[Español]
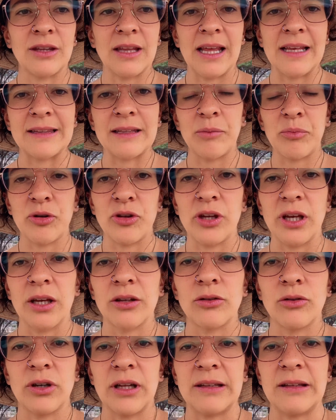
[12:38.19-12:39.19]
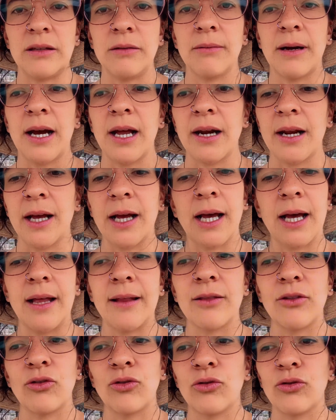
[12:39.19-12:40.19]
este proyecto ahora sí va
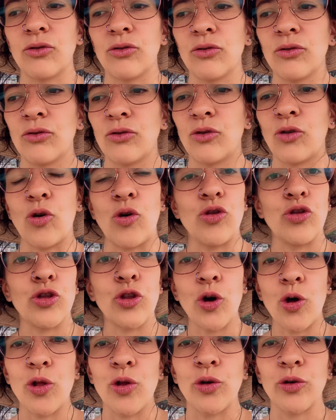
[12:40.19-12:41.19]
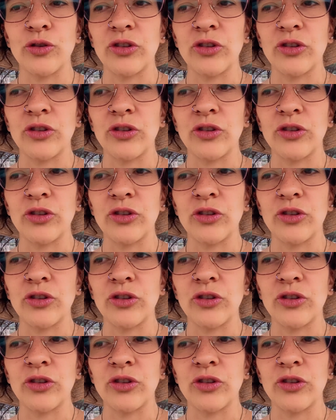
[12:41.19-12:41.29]
arrancando con todo,